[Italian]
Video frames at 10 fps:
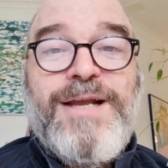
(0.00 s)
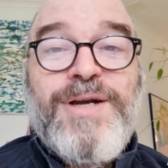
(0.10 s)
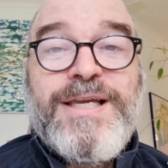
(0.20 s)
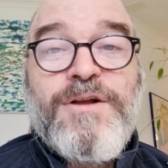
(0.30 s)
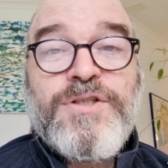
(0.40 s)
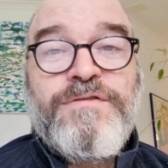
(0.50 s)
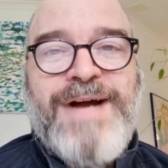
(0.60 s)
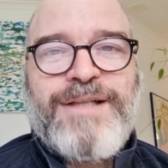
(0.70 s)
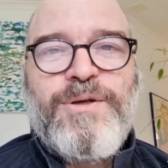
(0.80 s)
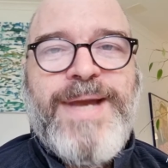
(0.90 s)
E allora che cosa ho
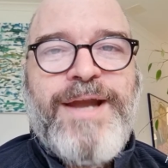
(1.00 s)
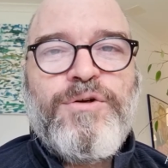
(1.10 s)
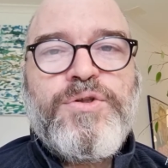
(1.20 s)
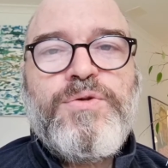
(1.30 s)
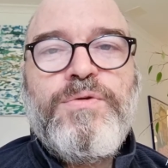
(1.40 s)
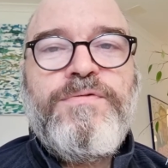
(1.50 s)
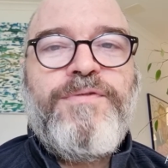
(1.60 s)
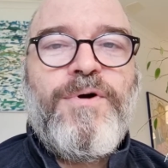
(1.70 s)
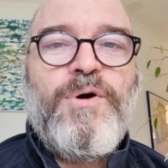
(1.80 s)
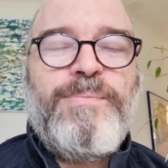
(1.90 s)
fatto? Beh, ero
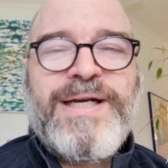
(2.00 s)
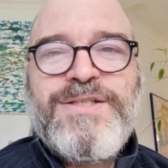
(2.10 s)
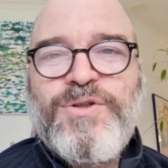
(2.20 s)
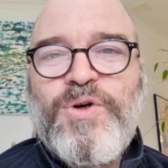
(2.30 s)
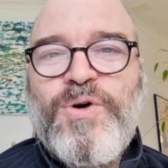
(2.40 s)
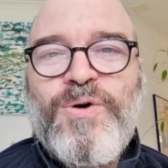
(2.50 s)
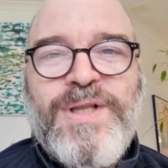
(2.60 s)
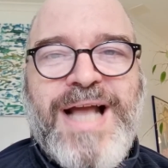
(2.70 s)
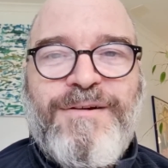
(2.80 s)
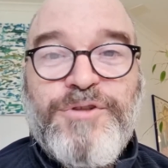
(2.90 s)
stufo, preso,
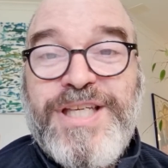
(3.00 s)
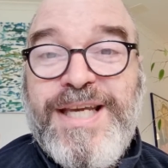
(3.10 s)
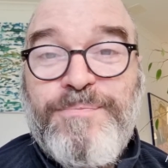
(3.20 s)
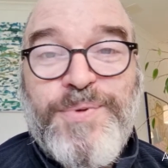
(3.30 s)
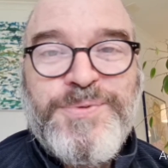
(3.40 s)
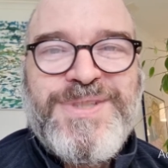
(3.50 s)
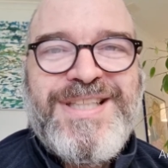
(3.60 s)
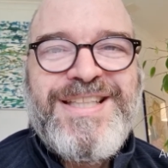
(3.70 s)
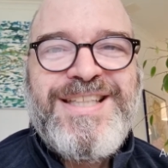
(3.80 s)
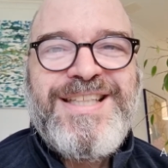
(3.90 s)
avevo degli
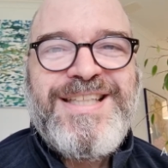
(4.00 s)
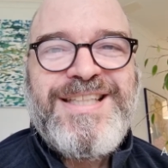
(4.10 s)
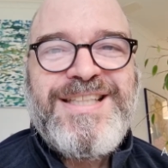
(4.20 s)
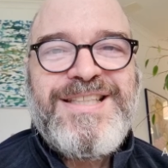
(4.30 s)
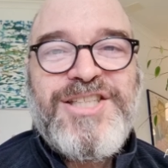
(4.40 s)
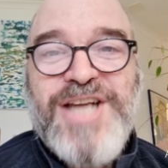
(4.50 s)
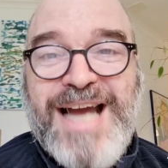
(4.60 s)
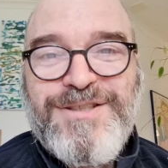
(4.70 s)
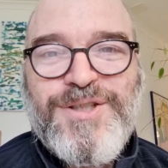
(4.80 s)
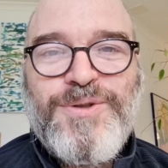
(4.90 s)
appunti di
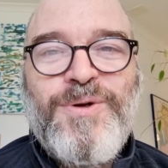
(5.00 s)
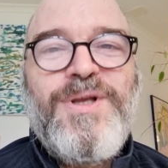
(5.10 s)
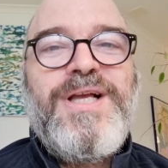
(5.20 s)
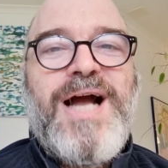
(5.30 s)
Shatsu,